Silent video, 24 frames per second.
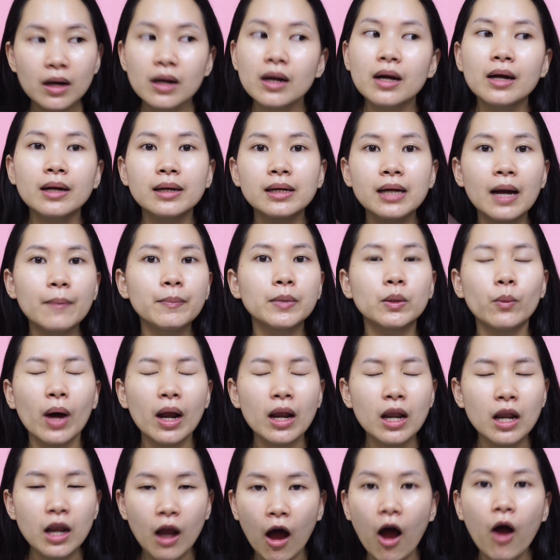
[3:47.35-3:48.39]
เคลือบหรือว่า
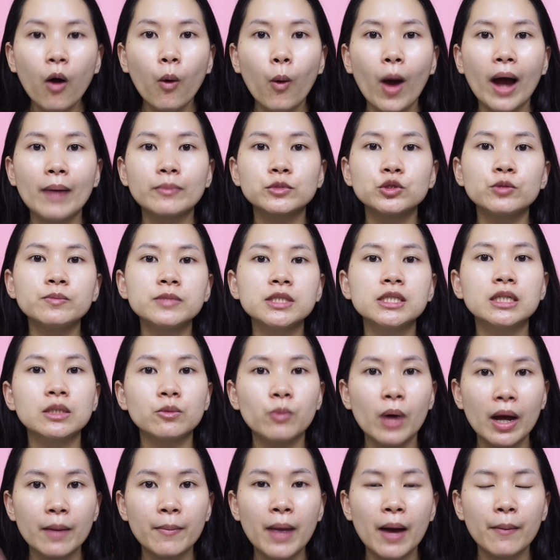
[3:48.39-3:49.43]
ล็อกความชุ่มชื้น
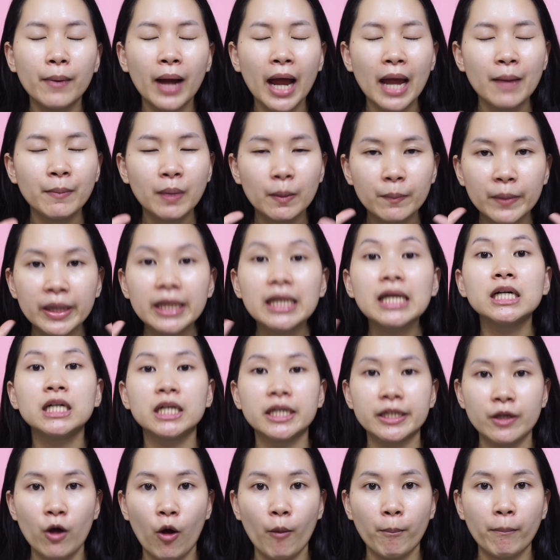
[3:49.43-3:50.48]
ไว้แบบให้มันไม่ระเห
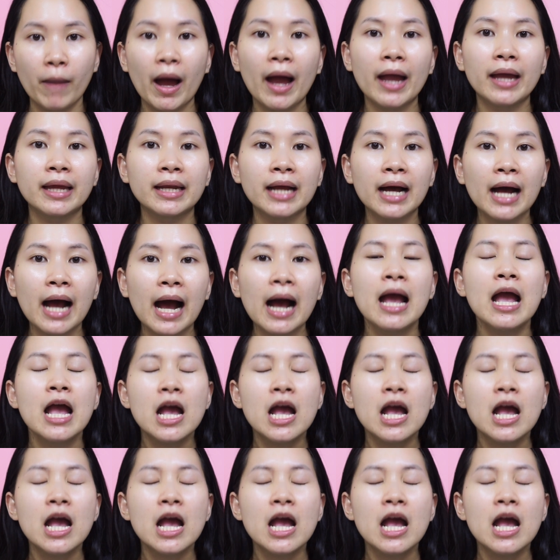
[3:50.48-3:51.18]
ยออกไปนะคะ